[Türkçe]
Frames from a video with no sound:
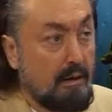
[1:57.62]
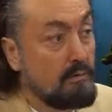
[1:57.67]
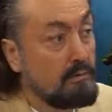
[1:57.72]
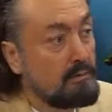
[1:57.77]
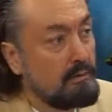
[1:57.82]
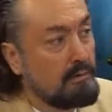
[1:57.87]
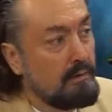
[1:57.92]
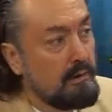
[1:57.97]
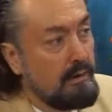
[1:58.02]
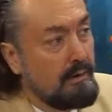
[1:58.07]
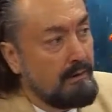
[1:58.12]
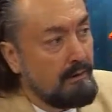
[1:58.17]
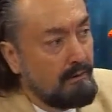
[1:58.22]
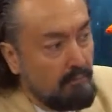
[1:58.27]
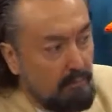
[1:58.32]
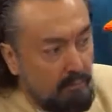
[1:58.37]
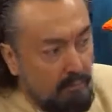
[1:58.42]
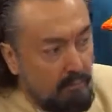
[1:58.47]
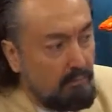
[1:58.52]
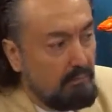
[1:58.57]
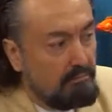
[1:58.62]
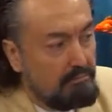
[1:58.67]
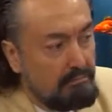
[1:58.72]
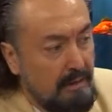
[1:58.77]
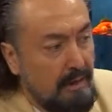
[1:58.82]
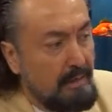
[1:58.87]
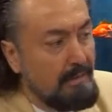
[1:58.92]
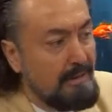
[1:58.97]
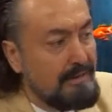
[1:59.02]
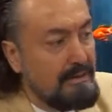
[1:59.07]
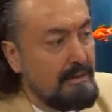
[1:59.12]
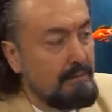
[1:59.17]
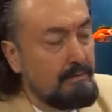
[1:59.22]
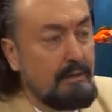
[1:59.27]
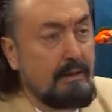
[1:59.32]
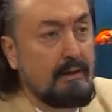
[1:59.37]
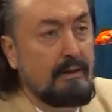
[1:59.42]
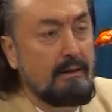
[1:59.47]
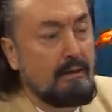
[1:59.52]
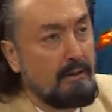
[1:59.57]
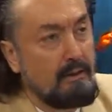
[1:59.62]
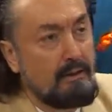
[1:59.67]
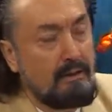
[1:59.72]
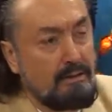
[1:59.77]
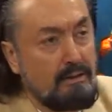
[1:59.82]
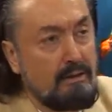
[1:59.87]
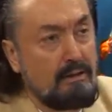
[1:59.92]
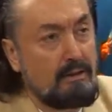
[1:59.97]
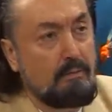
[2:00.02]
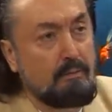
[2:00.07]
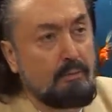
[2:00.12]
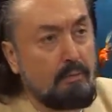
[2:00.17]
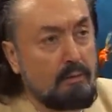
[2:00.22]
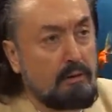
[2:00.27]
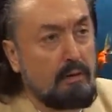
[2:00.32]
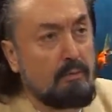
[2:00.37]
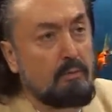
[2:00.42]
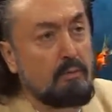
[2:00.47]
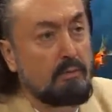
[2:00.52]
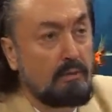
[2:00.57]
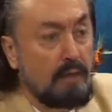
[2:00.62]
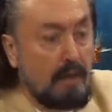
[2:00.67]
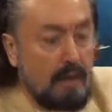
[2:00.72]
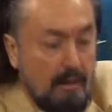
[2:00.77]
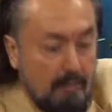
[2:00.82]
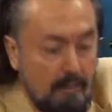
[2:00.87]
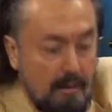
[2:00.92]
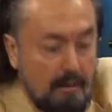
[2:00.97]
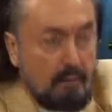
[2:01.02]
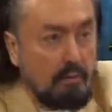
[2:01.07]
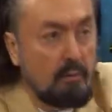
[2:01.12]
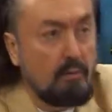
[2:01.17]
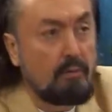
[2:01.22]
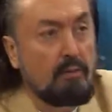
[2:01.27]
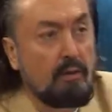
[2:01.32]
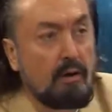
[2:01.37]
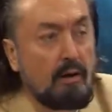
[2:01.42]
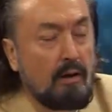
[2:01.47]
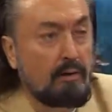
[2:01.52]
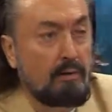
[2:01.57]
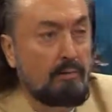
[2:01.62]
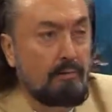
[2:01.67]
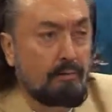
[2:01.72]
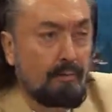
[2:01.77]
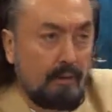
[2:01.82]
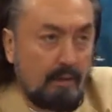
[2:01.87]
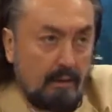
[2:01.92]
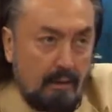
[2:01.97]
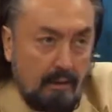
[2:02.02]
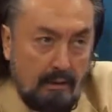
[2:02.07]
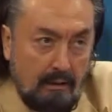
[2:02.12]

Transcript: Yahut demese bile eleştirecek bir ortam olduğunu hemen onu alıp